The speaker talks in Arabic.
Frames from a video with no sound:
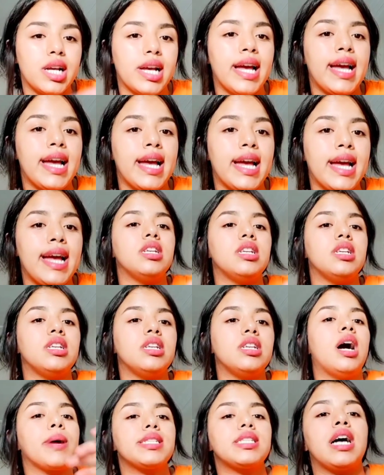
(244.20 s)
هادي
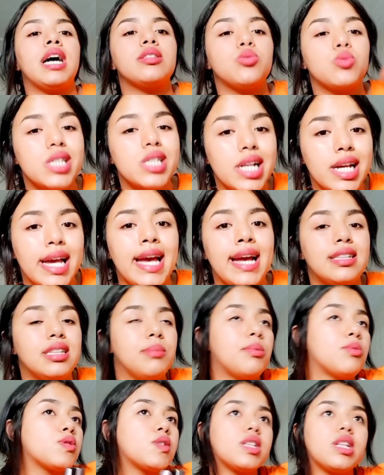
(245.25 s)
ابري سا غتوصلك هادي ما
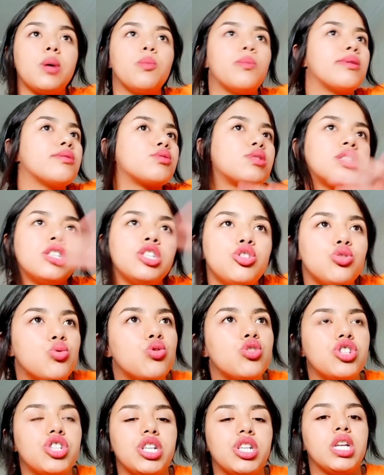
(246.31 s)
موصل ما وصلنيش
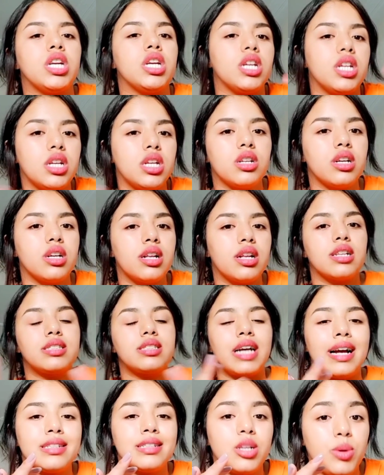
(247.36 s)
كلشي
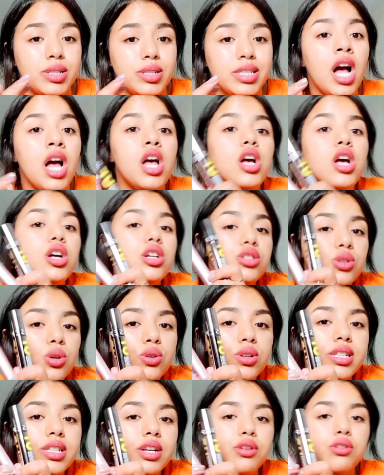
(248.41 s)
تقدا وحده دونك
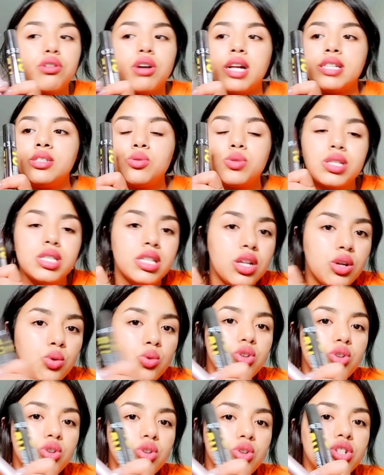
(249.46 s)
ديكو غادي يوصلني
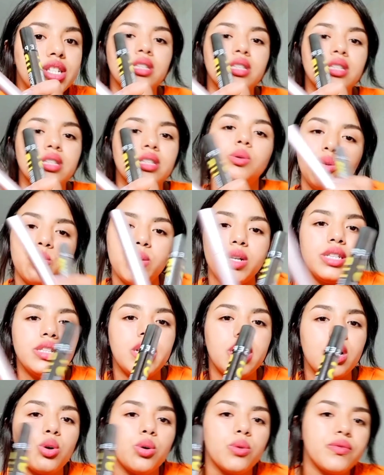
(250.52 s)
كلشي تقدا وحده نولي ندير
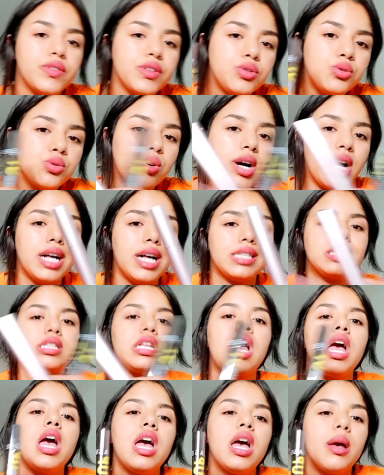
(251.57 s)
لكم فيديو خاص
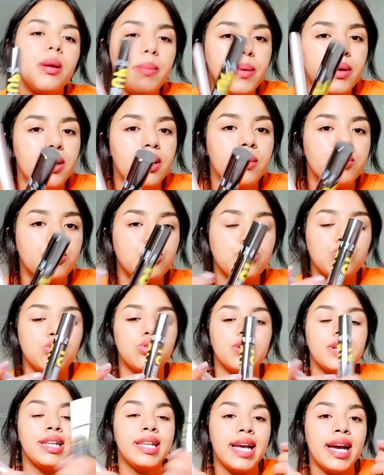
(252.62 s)
بشنو
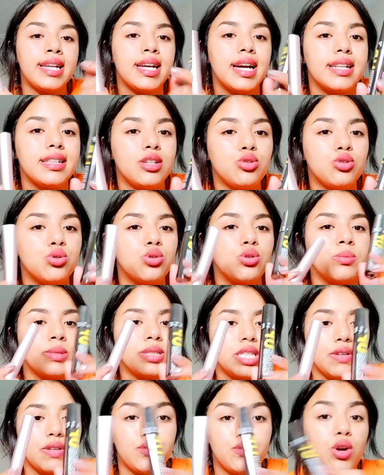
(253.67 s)
اللي انا خديته من
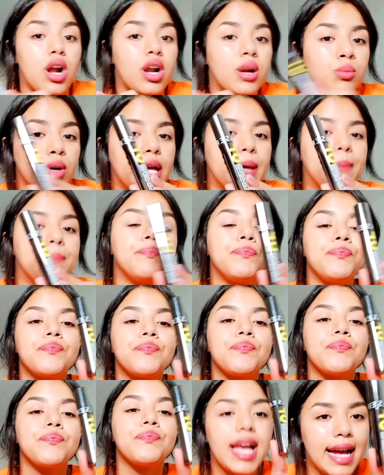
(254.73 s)
سيفورا المهم
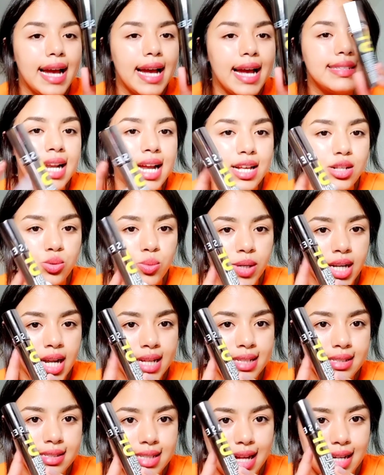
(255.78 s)
هادي صراحه زوين هادي
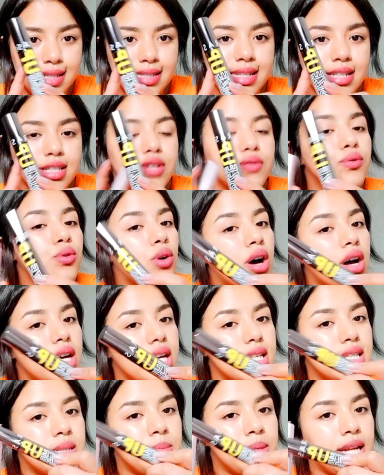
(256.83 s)
السقات ديال سيفورا
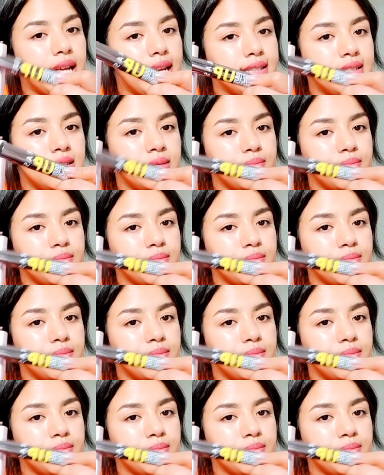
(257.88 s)
احسن من هادي